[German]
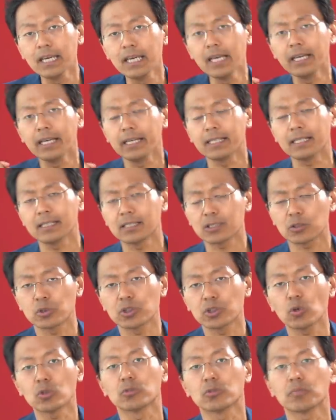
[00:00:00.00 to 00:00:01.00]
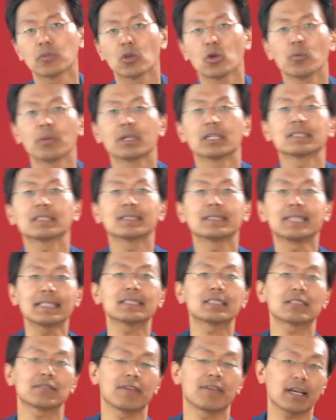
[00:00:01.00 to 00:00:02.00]
In der Diskussion über das
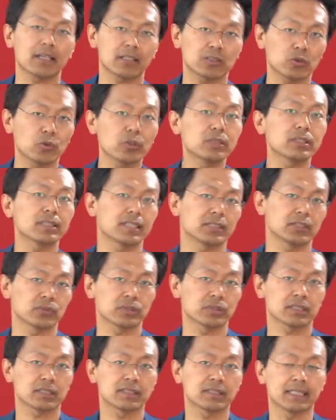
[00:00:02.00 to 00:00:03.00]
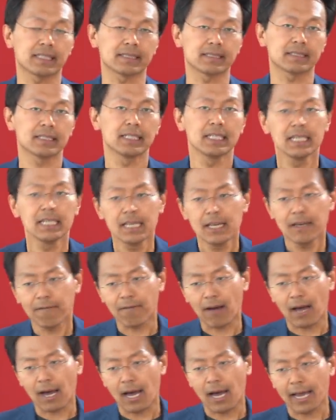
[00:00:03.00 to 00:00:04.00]
Netzwerkdurchsetzungsgesetz
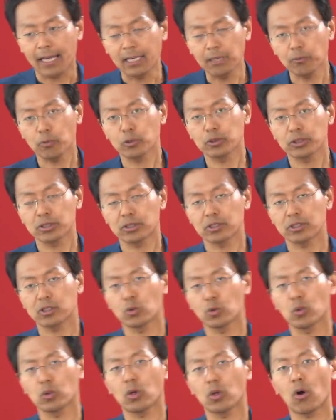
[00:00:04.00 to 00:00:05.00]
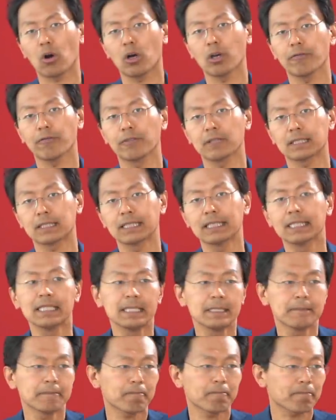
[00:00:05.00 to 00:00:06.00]
war eine Position häufig,
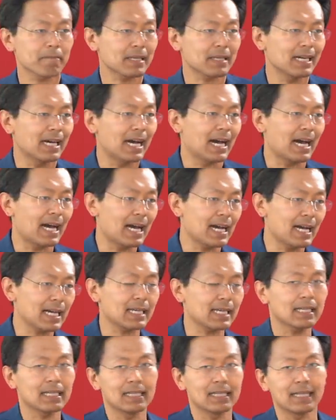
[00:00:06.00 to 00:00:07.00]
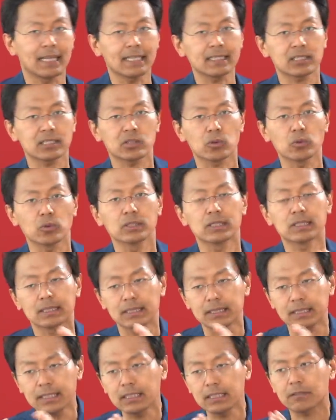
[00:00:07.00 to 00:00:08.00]
ach, lasst uns
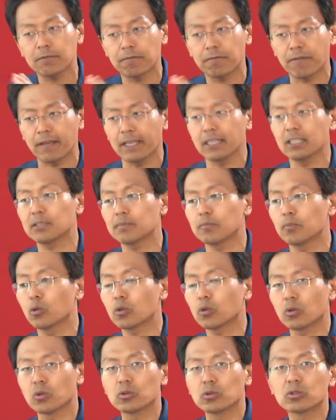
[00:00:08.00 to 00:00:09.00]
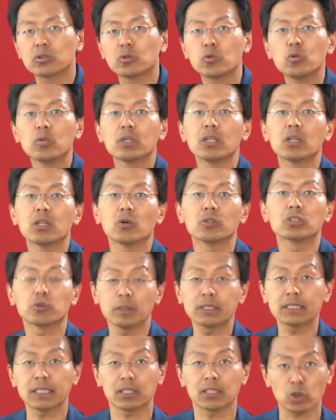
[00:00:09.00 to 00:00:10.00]
nicht Facebook und Google und
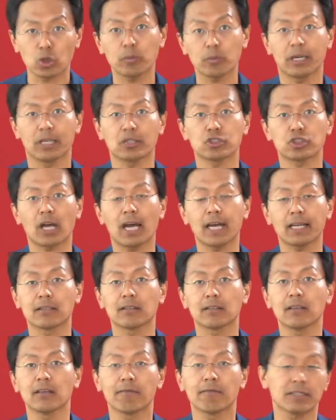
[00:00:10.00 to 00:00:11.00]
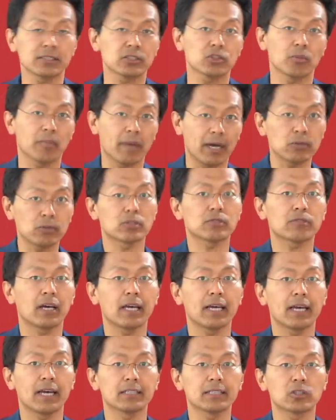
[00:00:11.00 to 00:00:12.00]
Twitter darüber entscheiden, was zur
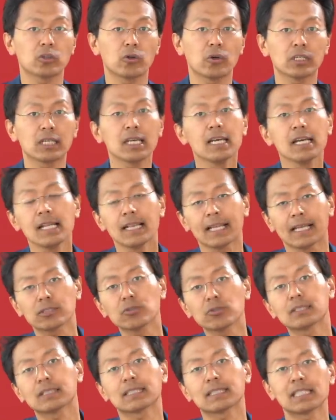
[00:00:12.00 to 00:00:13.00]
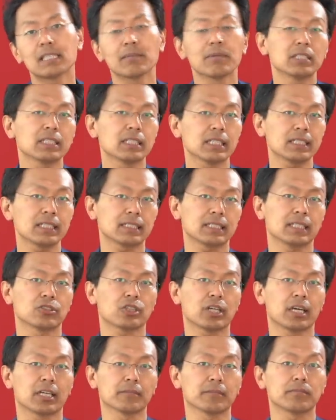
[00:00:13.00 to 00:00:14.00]
Meinungsfreiheit gehört, lasst uns das lieber die Richter
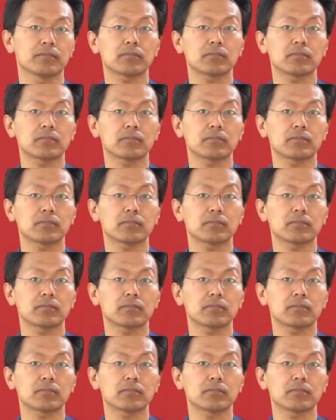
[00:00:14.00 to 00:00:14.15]
entscheiden.